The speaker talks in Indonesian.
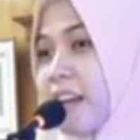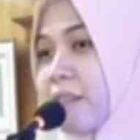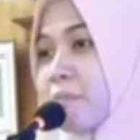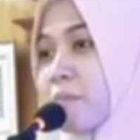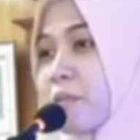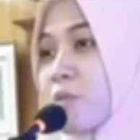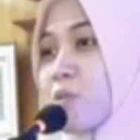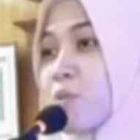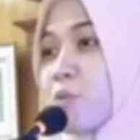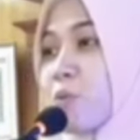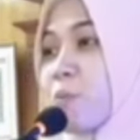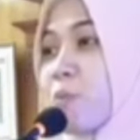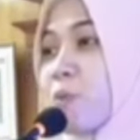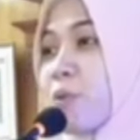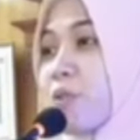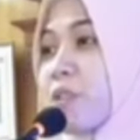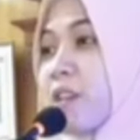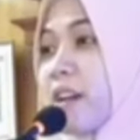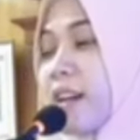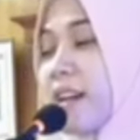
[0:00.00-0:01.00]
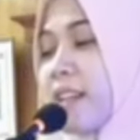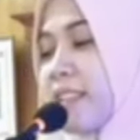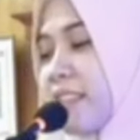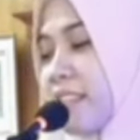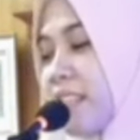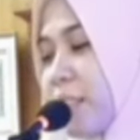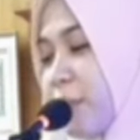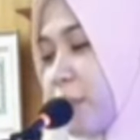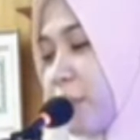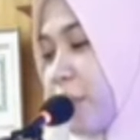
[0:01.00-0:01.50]
Abis subuh
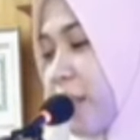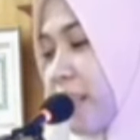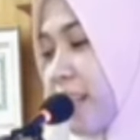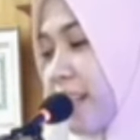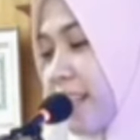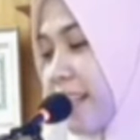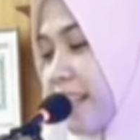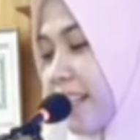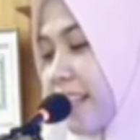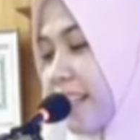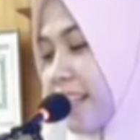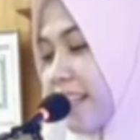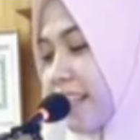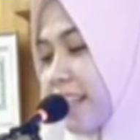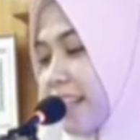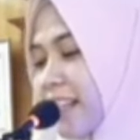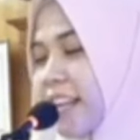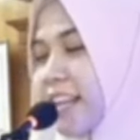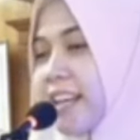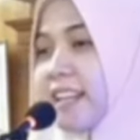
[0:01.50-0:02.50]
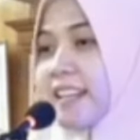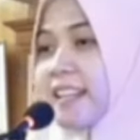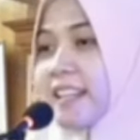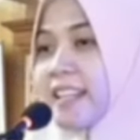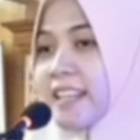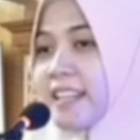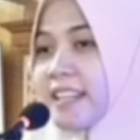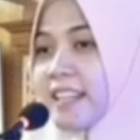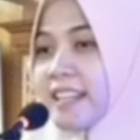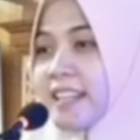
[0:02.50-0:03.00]
jangan tidur
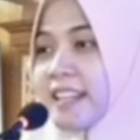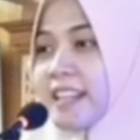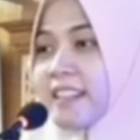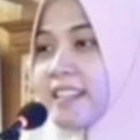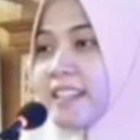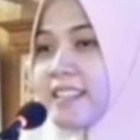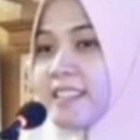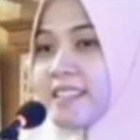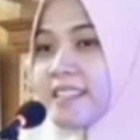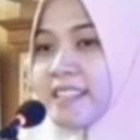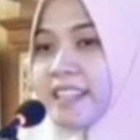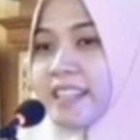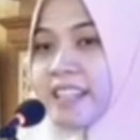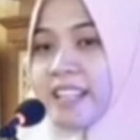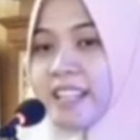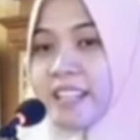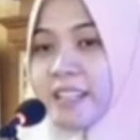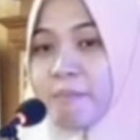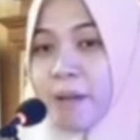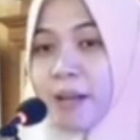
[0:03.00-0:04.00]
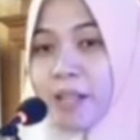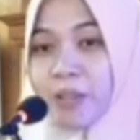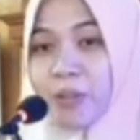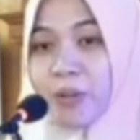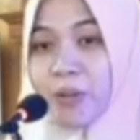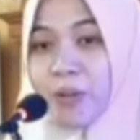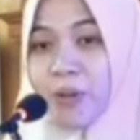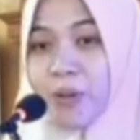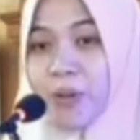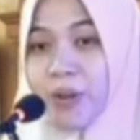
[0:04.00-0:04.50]
lagi nanti rezekinya
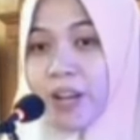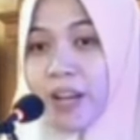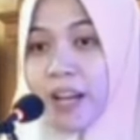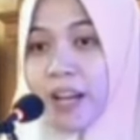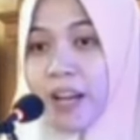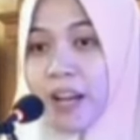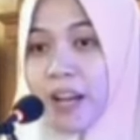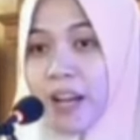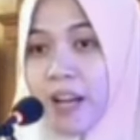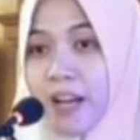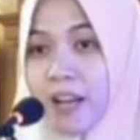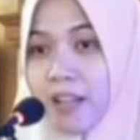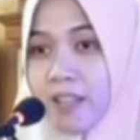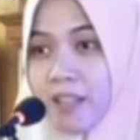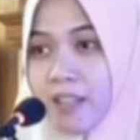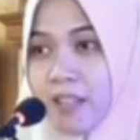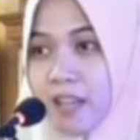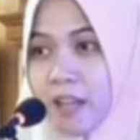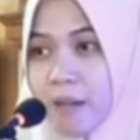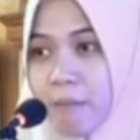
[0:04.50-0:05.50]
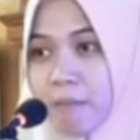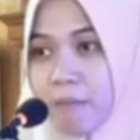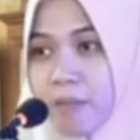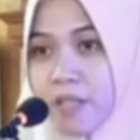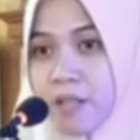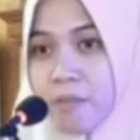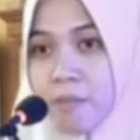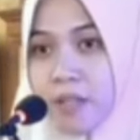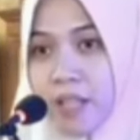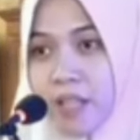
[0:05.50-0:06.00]
dipatok ayam
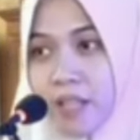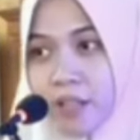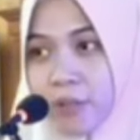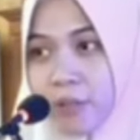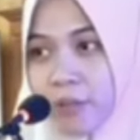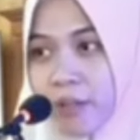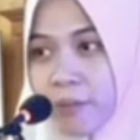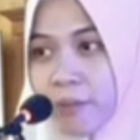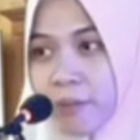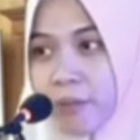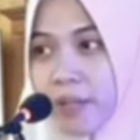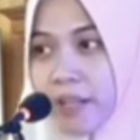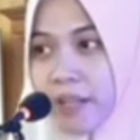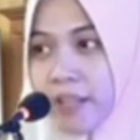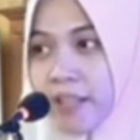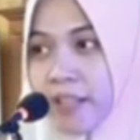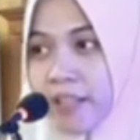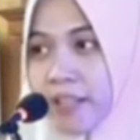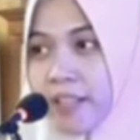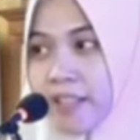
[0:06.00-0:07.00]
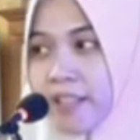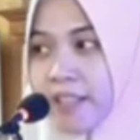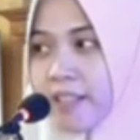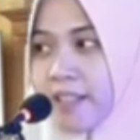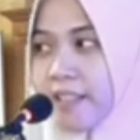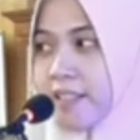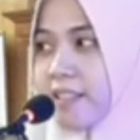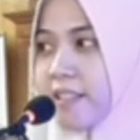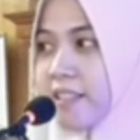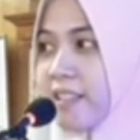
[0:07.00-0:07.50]
bisa begitu ya bu ya
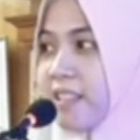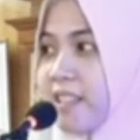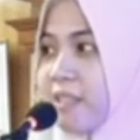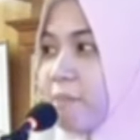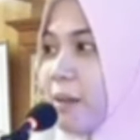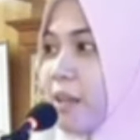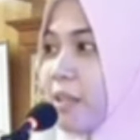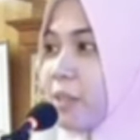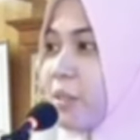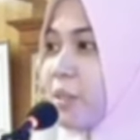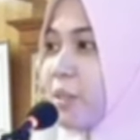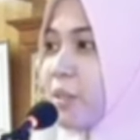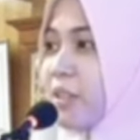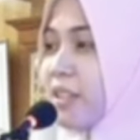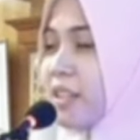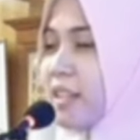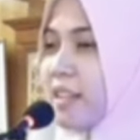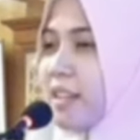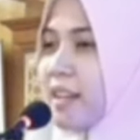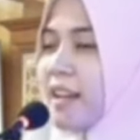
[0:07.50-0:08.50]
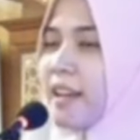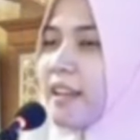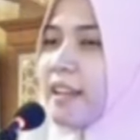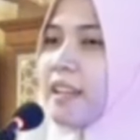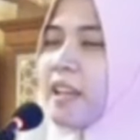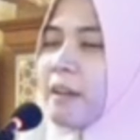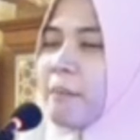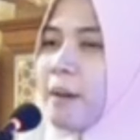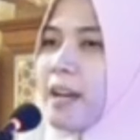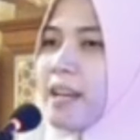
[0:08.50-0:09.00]
rezeki dipatok
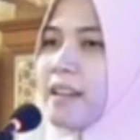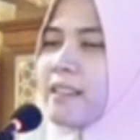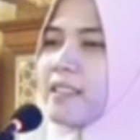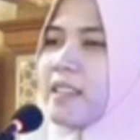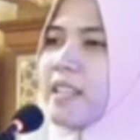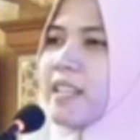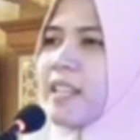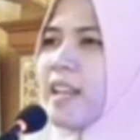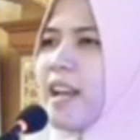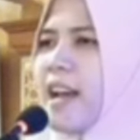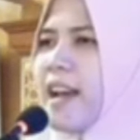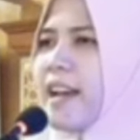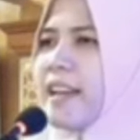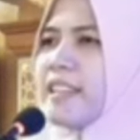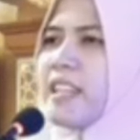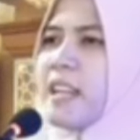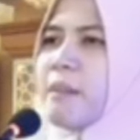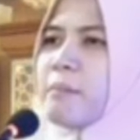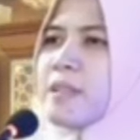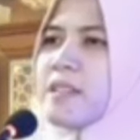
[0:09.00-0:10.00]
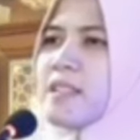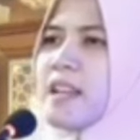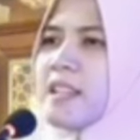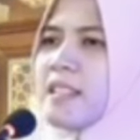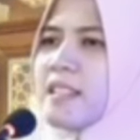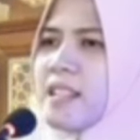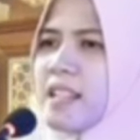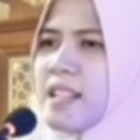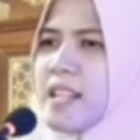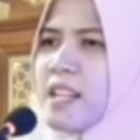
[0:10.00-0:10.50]
ayam artinya ayam
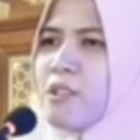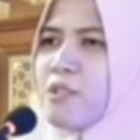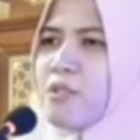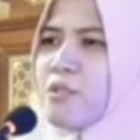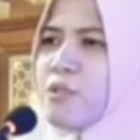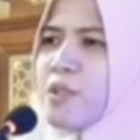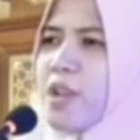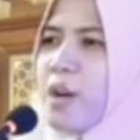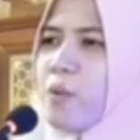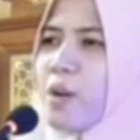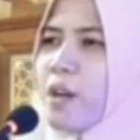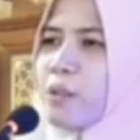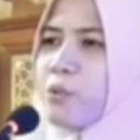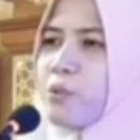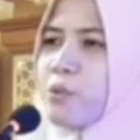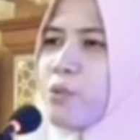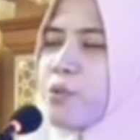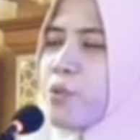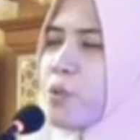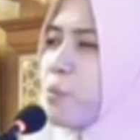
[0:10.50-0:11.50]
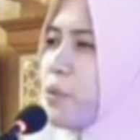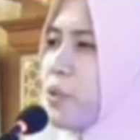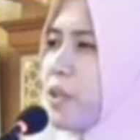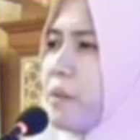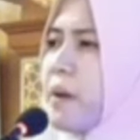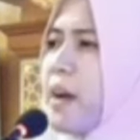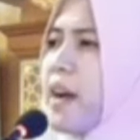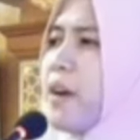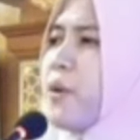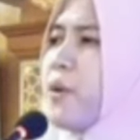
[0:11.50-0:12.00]
saja kalau sudah waktu subuh
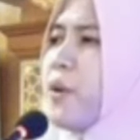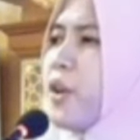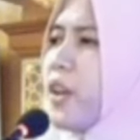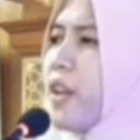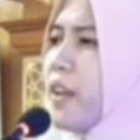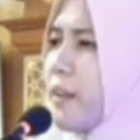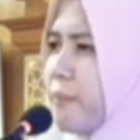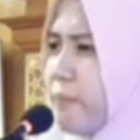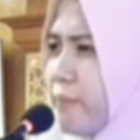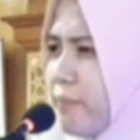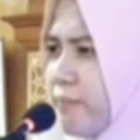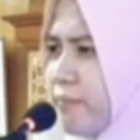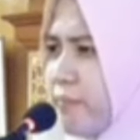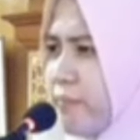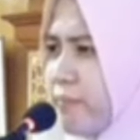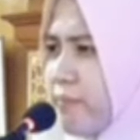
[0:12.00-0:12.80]
dibangun